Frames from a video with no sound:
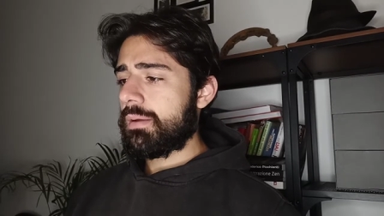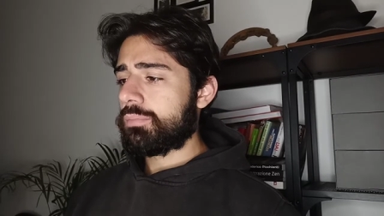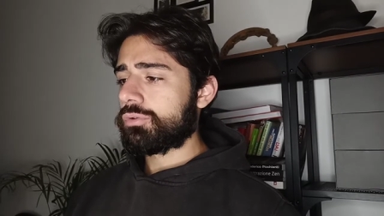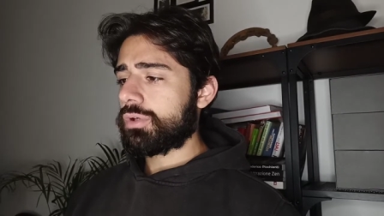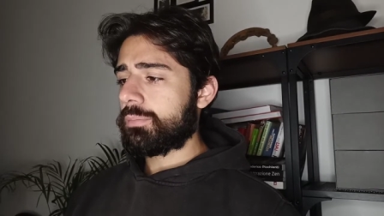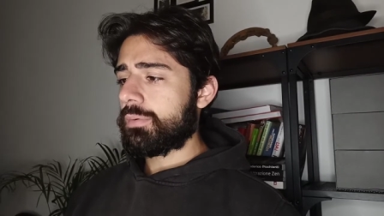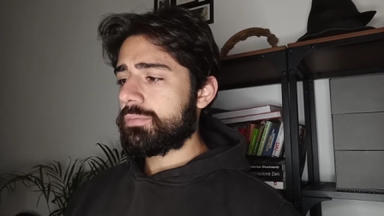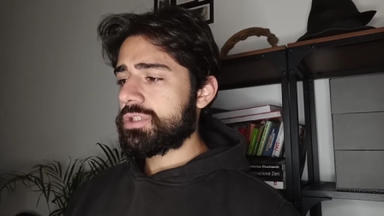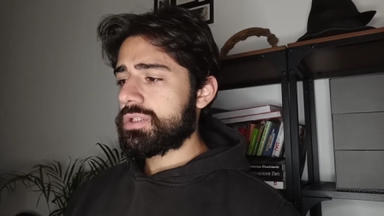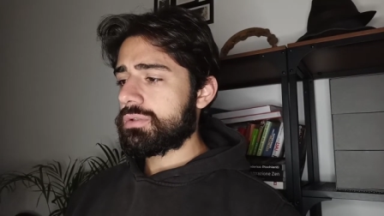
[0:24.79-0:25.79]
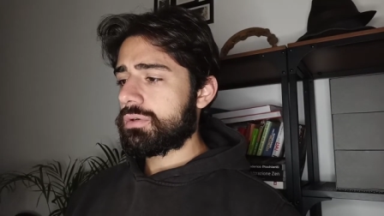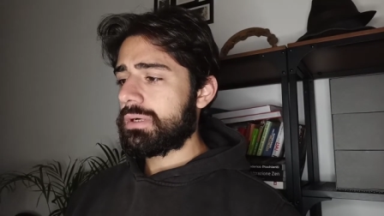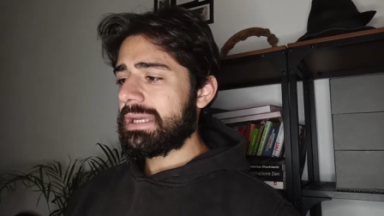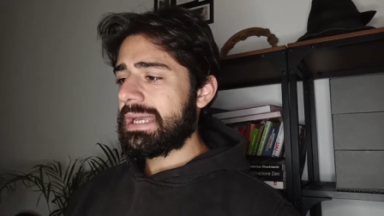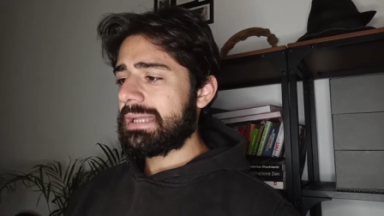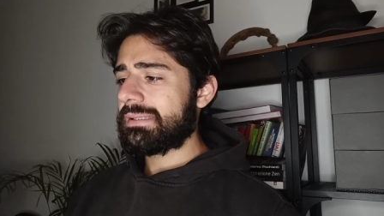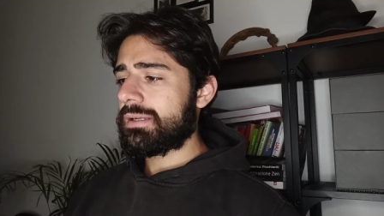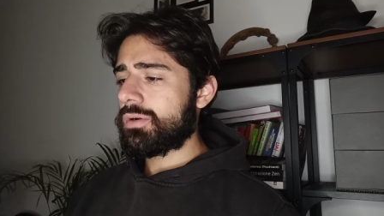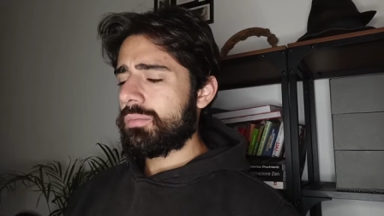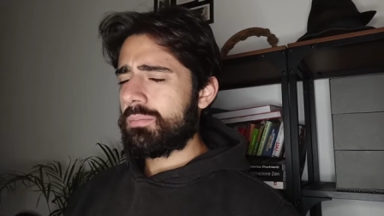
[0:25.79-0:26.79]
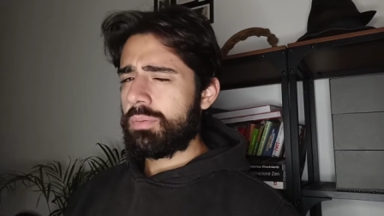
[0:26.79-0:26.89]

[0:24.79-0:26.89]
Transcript: ma purtroppo mi ci sono legata e non